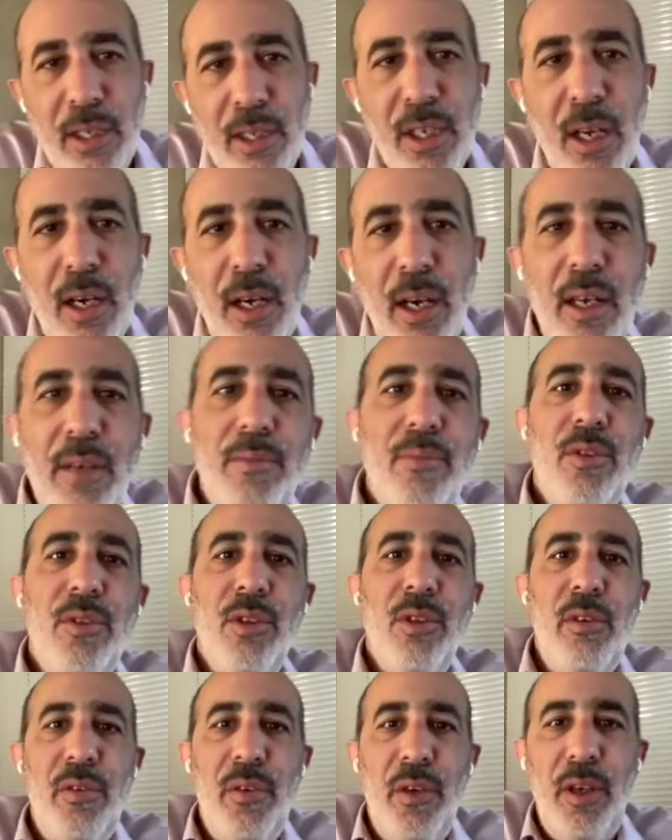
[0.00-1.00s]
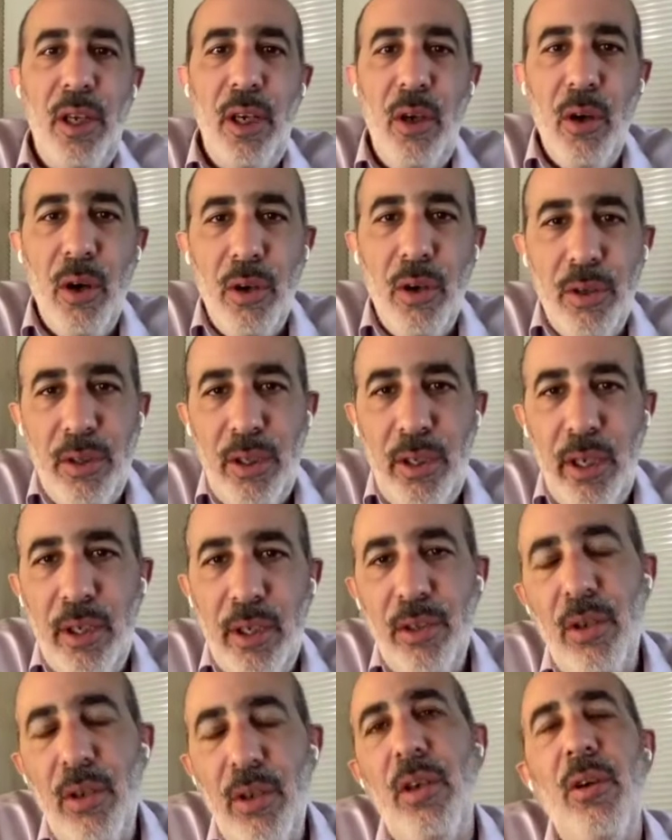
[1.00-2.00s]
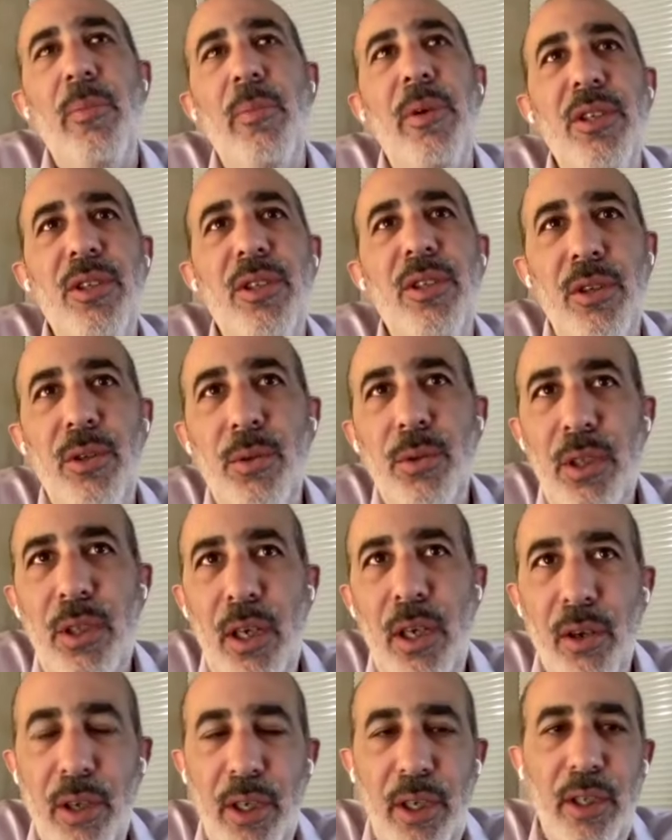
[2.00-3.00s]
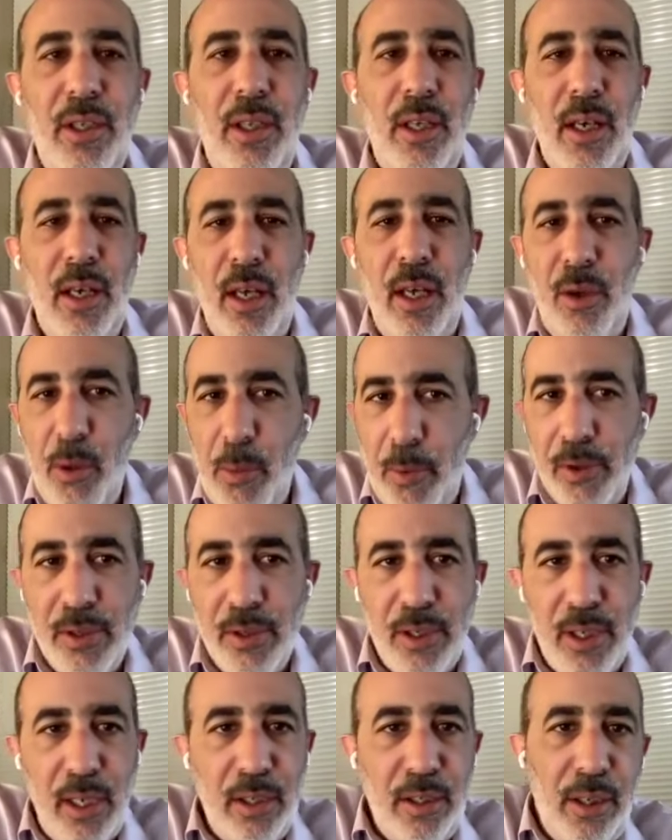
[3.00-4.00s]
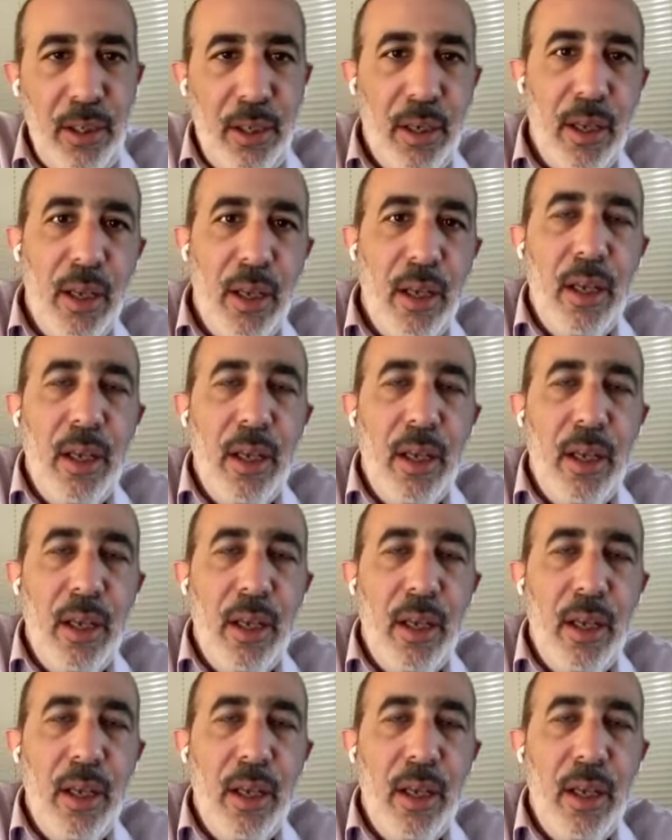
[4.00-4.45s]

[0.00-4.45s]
a la charla. Soy Federico On, director de Comercio, Industria y Logística de Noob Consulting.